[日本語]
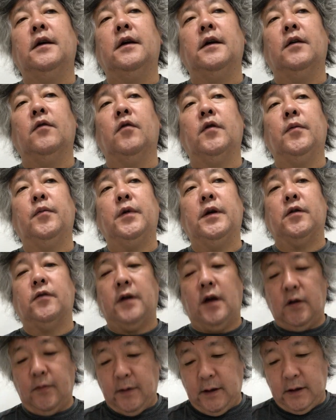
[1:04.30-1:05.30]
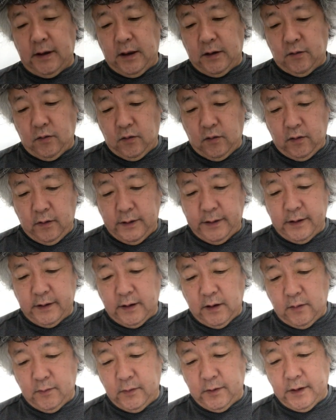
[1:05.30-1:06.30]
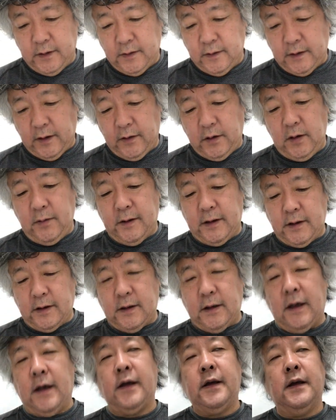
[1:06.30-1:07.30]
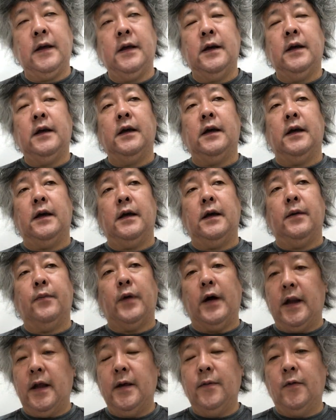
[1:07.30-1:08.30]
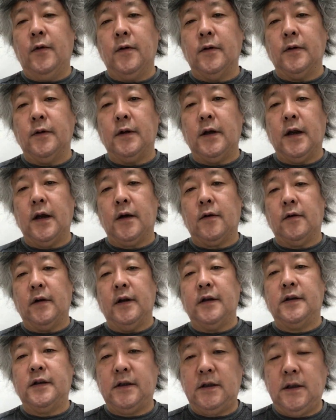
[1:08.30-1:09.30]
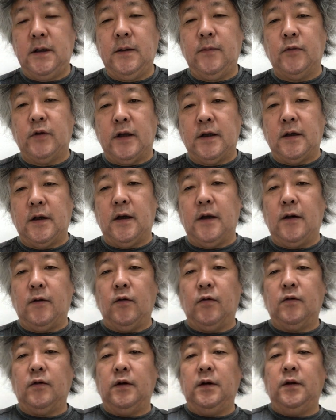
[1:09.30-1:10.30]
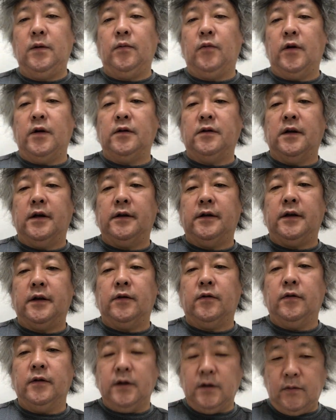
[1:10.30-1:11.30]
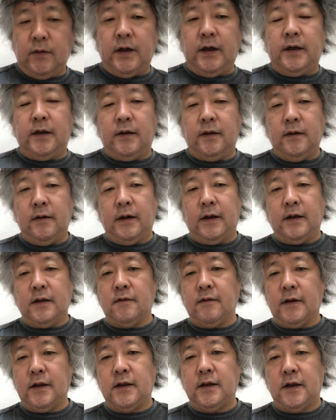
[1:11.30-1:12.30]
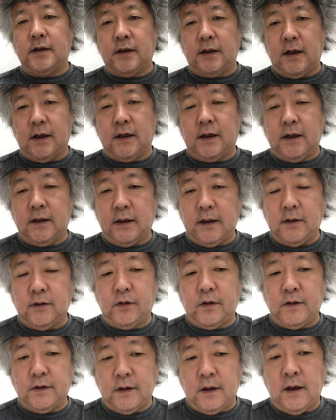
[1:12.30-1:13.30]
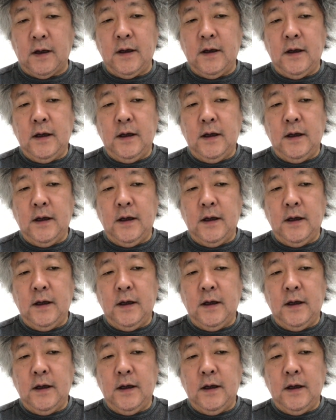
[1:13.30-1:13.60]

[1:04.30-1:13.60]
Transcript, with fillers: えー、オリンピックをやるべきだと私は思うんです。例えばですね、えバレーボール、えこれ1チームですね6人もいるなんてとんでもないわけです私たちから考えるとですね、